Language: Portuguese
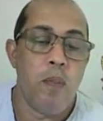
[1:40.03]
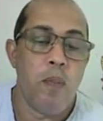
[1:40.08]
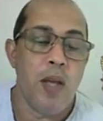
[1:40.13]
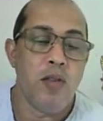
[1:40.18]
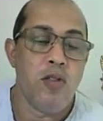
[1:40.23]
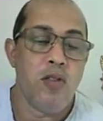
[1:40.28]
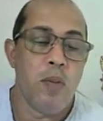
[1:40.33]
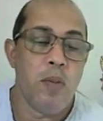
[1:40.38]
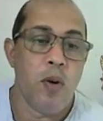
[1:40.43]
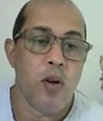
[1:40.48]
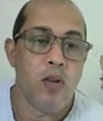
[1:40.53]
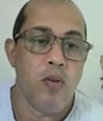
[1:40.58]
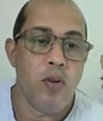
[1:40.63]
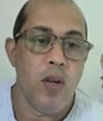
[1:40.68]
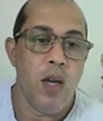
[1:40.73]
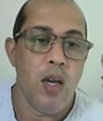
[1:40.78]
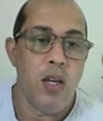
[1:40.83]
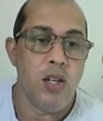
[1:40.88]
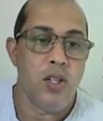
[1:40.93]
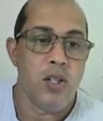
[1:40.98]
O peso de
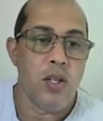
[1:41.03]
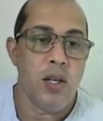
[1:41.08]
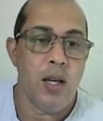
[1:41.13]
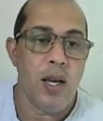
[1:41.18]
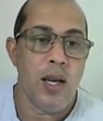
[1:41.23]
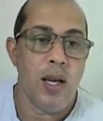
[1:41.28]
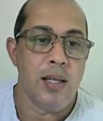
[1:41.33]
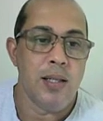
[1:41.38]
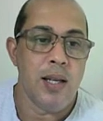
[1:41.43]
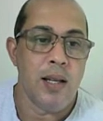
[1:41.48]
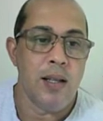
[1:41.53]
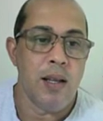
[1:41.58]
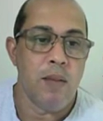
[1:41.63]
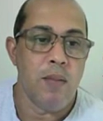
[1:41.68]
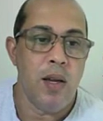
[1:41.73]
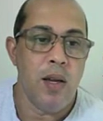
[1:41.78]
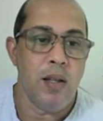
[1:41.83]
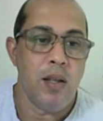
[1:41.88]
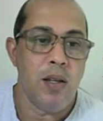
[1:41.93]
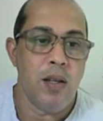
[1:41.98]
matemática também é
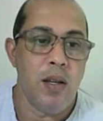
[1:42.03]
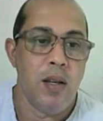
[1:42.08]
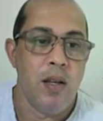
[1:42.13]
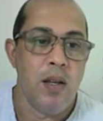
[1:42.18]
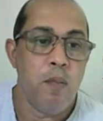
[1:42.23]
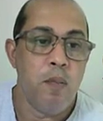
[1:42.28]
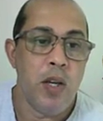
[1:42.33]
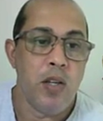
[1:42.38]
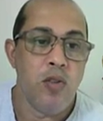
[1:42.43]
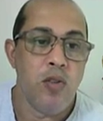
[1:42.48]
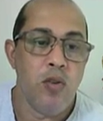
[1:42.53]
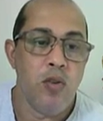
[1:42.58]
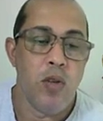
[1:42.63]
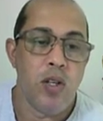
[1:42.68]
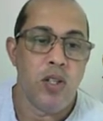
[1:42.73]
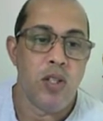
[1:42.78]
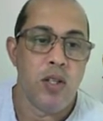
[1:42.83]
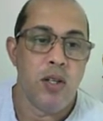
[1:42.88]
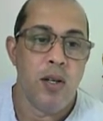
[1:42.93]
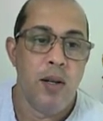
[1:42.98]
peso 2. O peso
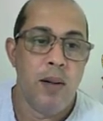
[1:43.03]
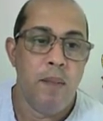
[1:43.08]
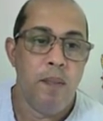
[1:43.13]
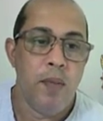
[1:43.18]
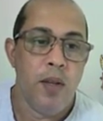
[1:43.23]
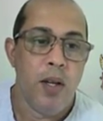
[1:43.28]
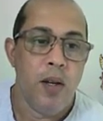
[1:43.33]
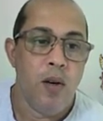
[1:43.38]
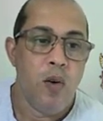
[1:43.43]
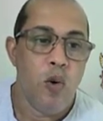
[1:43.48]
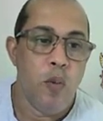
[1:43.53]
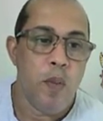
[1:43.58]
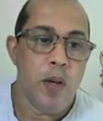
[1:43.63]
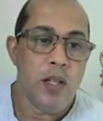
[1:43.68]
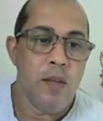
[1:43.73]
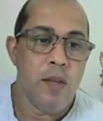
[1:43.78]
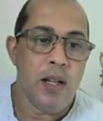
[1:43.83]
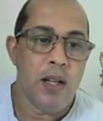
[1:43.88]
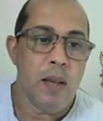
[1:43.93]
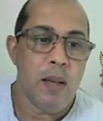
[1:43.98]
de história,
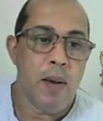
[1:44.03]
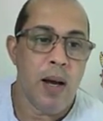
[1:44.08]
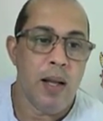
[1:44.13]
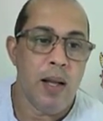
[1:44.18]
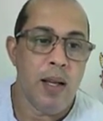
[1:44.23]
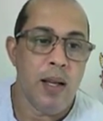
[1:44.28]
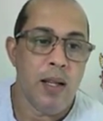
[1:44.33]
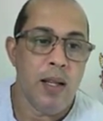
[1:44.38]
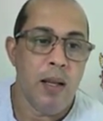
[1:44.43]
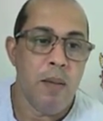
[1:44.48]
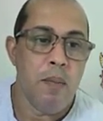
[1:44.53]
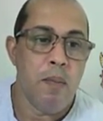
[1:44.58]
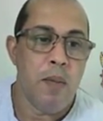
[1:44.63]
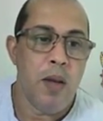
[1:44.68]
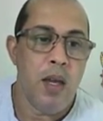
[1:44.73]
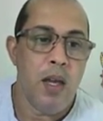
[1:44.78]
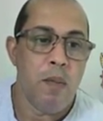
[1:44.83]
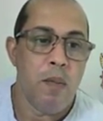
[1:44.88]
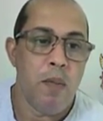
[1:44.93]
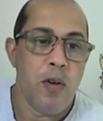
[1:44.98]
peso 1. Um.
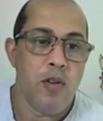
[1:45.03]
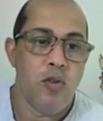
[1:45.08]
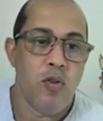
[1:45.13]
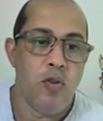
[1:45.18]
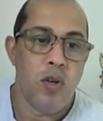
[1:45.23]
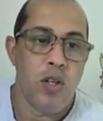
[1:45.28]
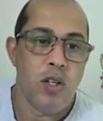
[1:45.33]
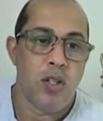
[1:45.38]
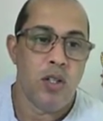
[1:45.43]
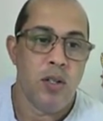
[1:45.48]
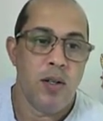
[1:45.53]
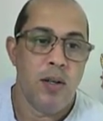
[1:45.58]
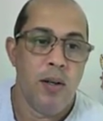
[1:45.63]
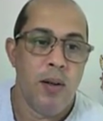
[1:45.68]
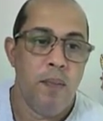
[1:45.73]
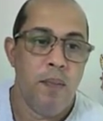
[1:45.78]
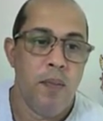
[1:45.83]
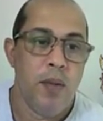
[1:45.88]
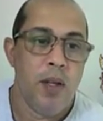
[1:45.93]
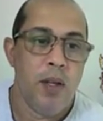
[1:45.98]
Geografia
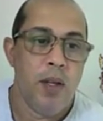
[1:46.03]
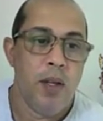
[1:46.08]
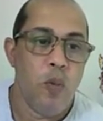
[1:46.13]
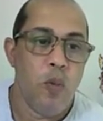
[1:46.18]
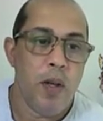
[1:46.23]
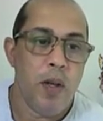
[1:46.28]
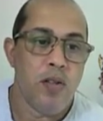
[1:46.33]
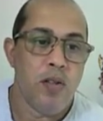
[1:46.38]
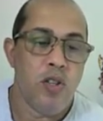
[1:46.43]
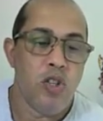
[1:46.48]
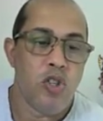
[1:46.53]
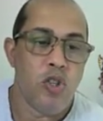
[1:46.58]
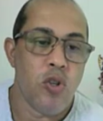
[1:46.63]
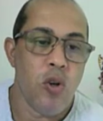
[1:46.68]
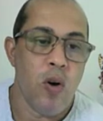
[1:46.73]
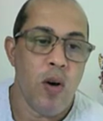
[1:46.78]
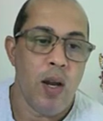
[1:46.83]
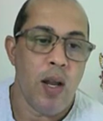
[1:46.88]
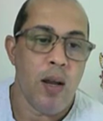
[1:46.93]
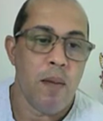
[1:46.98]
também peso 1. Um. E
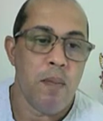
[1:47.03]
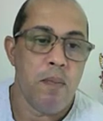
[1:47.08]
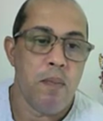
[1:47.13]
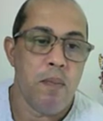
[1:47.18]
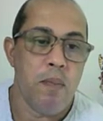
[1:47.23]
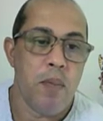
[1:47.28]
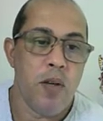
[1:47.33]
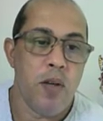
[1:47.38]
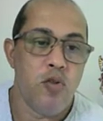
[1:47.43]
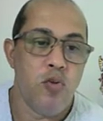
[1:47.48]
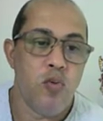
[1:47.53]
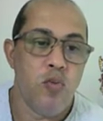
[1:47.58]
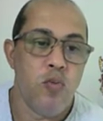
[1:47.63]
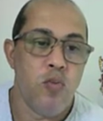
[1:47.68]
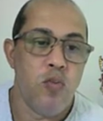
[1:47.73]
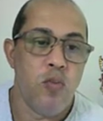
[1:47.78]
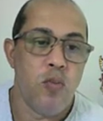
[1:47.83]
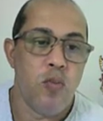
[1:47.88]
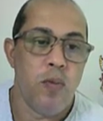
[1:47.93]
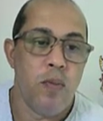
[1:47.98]
ciência também peso 1.
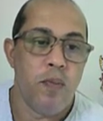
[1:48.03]
Um.